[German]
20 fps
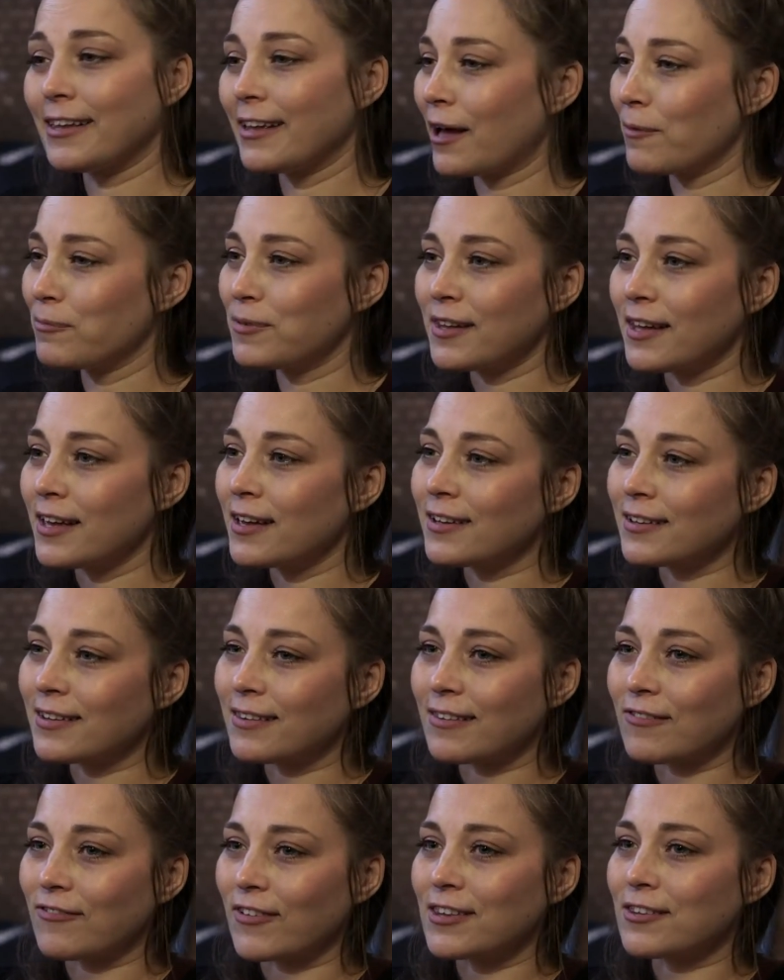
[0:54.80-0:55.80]
Haben Sie
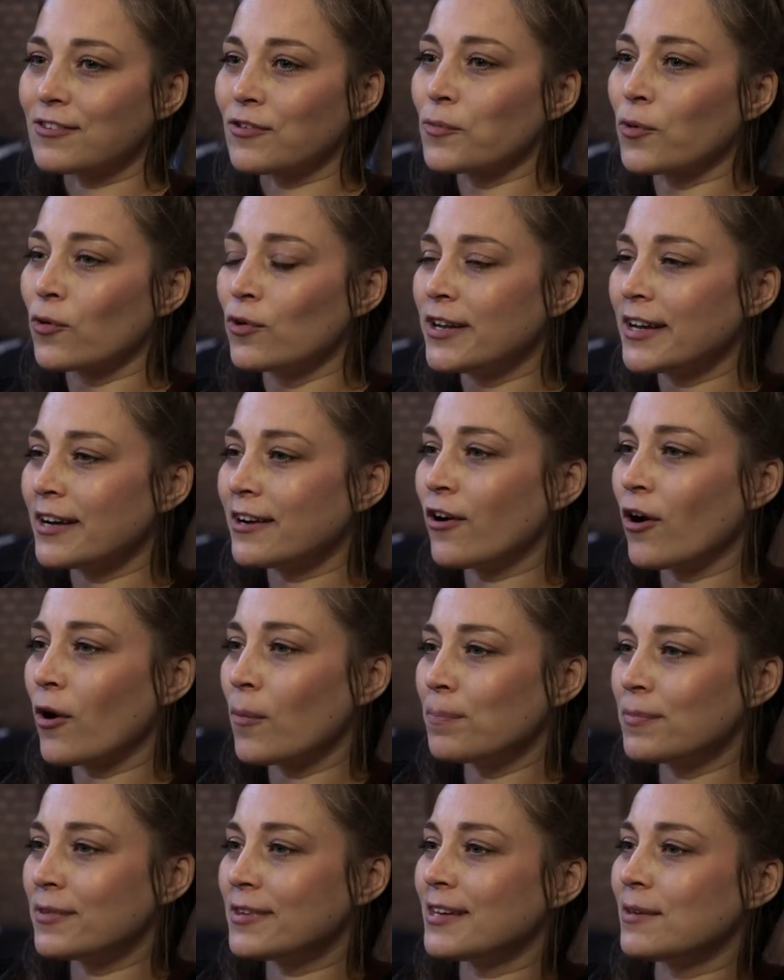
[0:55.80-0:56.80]
irgendwas zum
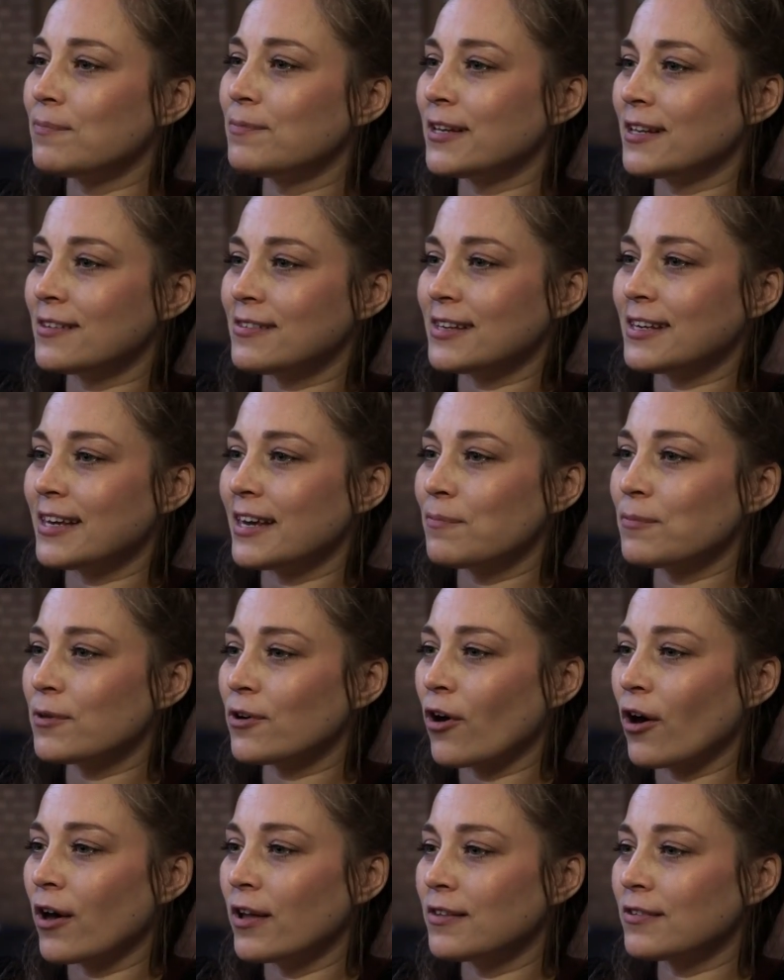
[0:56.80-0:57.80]
Runterkommen, einen Tipp, den Sie geben
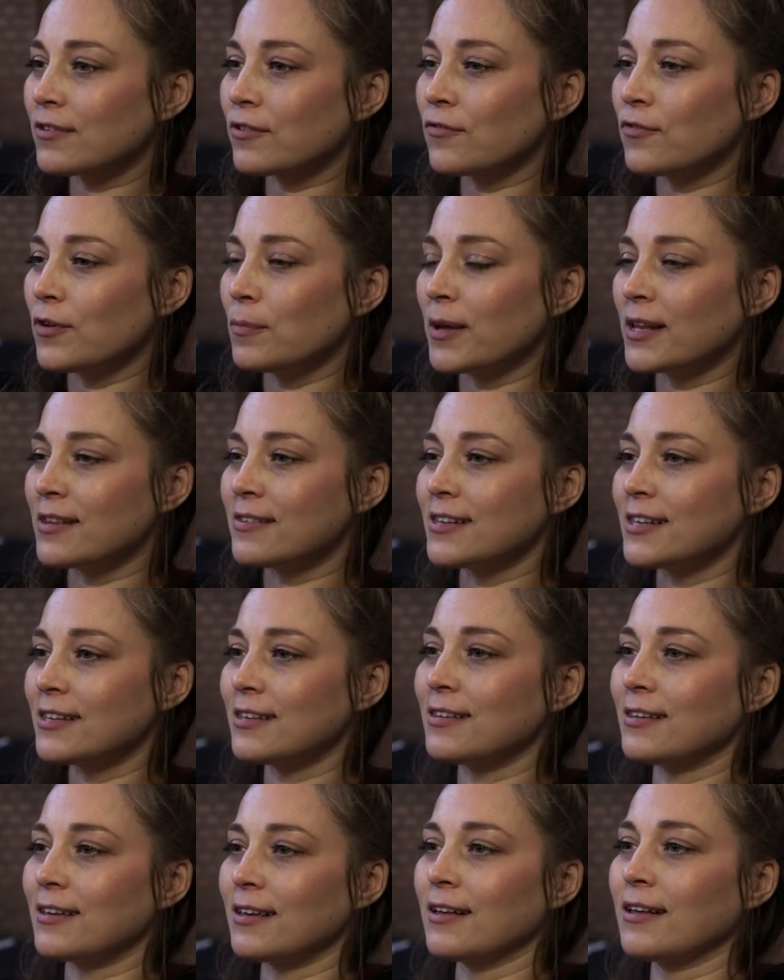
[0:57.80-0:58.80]
können, so wie man sich
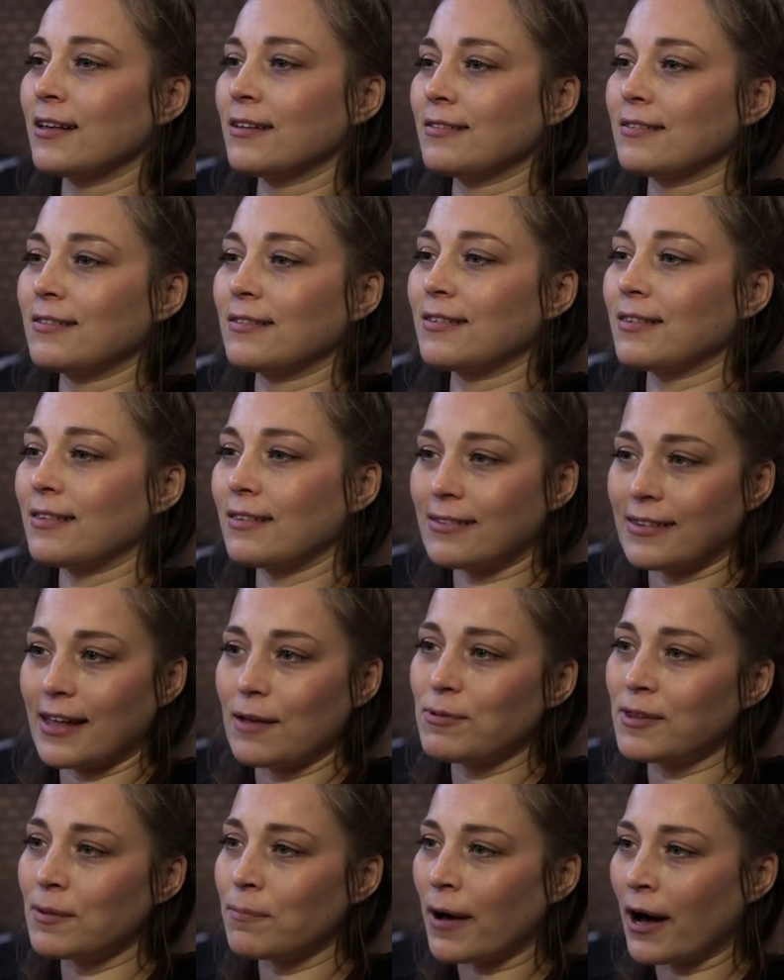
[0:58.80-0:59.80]
äh,
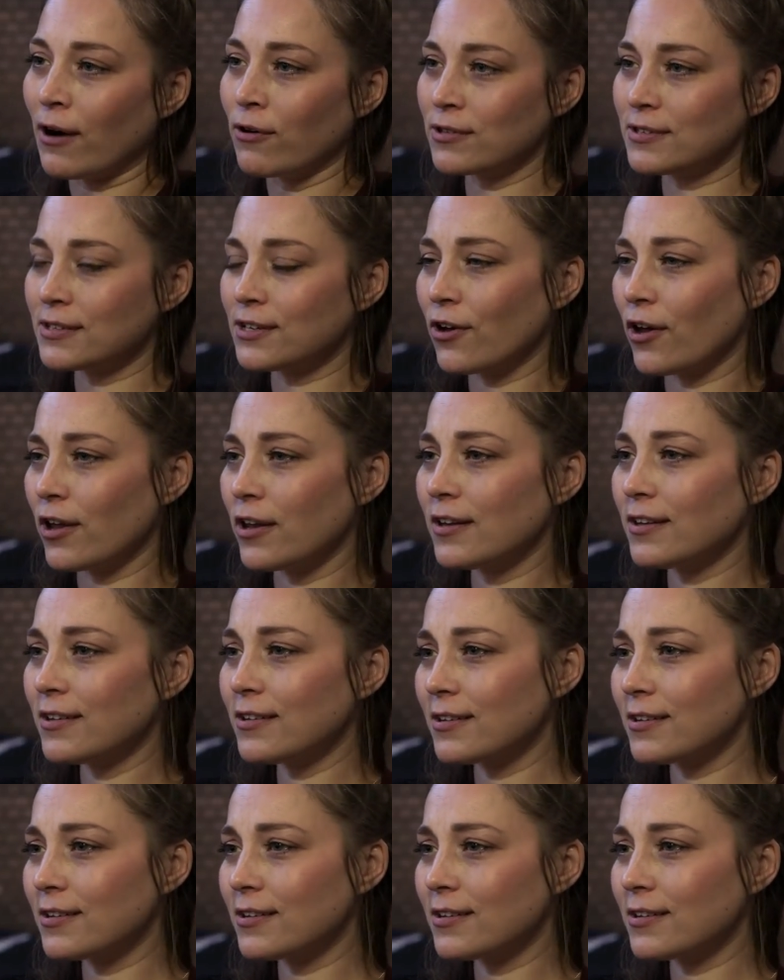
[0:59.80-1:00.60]
selbst eine Pause gönnt?